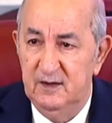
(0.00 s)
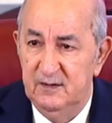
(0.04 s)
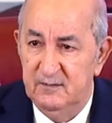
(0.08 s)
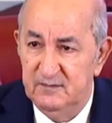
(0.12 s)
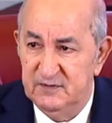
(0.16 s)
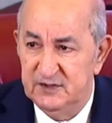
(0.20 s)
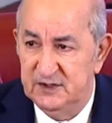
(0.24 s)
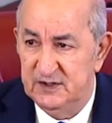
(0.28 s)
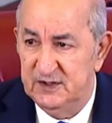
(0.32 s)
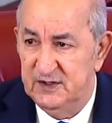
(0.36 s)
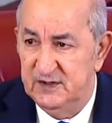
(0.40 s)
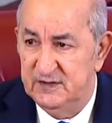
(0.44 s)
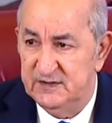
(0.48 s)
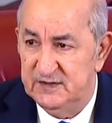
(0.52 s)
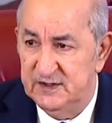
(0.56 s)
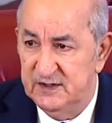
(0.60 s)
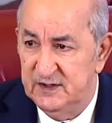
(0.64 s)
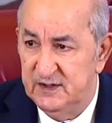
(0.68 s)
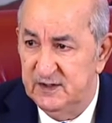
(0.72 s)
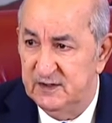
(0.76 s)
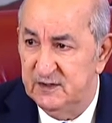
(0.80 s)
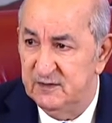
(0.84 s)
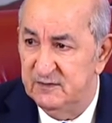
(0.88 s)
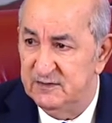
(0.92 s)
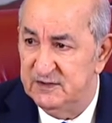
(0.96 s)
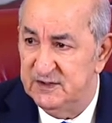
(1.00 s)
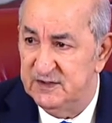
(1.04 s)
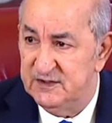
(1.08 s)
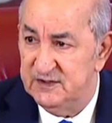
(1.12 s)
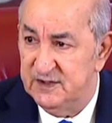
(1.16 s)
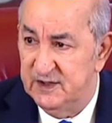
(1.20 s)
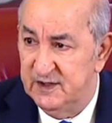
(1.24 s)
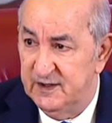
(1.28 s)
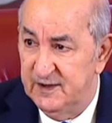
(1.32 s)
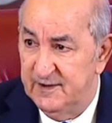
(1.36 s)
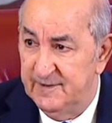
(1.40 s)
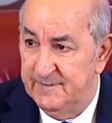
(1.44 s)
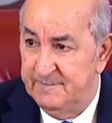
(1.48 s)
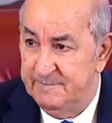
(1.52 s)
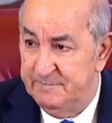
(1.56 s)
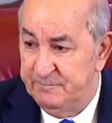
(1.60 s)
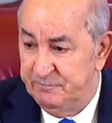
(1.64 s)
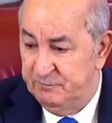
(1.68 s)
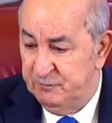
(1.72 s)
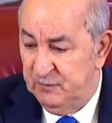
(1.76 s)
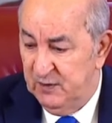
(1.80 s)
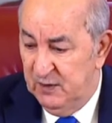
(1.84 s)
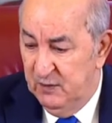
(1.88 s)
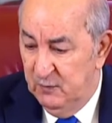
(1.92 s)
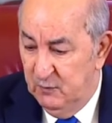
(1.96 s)
بجنسيتهم الجزائريه
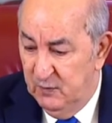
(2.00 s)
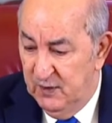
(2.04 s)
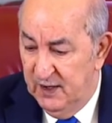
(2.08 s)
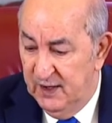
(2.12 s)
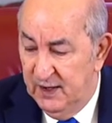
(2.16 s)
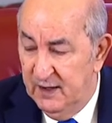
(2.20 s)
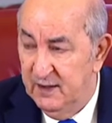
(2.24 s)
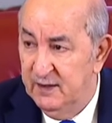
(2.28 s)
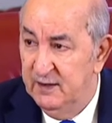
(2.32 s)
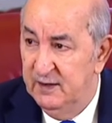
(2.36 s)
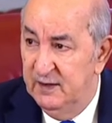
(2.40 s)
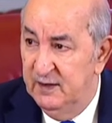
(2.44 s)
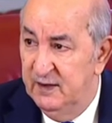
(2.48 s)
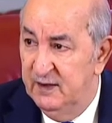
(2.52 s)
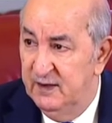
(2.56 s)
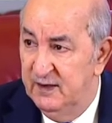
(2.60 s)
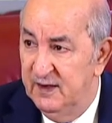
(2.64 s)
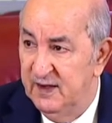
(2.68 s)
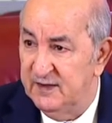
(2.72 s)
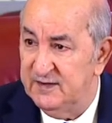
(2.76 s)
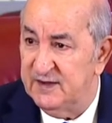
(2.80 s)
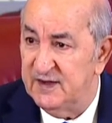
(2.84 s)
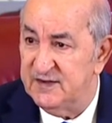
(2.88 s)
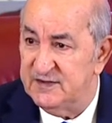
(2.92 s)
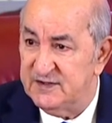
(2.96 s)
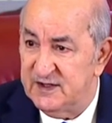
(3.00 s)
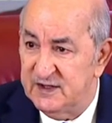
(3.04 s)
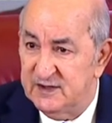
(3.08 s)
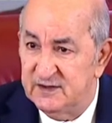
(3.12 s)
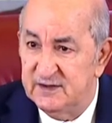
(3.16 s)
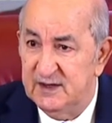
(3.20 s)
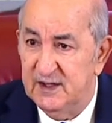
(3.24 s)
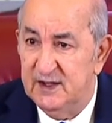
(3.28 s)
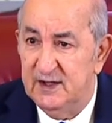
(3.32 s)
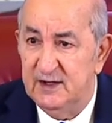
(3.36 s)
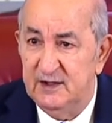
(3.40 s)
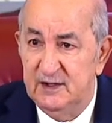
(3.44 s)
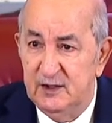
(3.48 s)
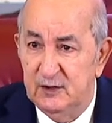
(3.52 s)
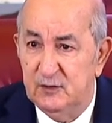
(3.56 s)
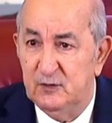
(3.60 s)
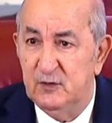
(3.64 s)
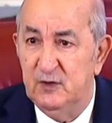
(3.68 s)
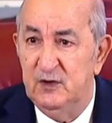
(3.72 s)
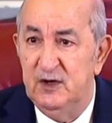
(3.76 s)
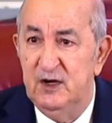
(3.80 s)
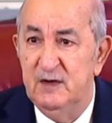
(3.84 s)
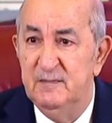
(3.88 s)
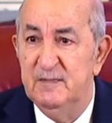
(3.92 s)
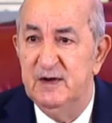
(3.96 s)
ونتصدى
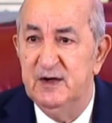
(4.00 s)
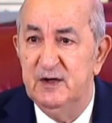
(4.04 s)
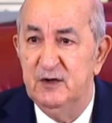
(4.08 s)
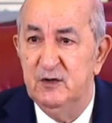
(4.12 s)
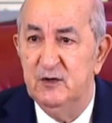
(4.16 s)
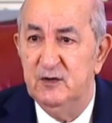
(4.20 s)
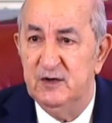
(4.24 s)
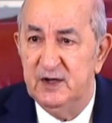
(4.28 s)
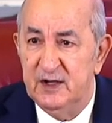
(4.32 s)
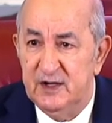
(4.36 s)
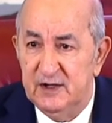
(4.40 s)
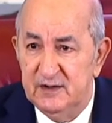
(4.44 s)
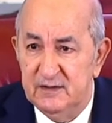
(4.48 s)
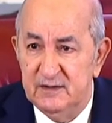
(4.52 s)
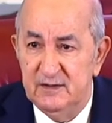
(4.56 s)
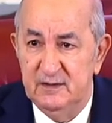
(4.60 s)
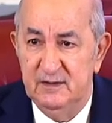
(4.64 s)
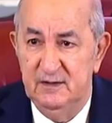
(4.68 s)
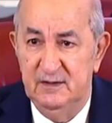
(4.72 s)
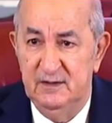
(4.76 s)
لكل من يريد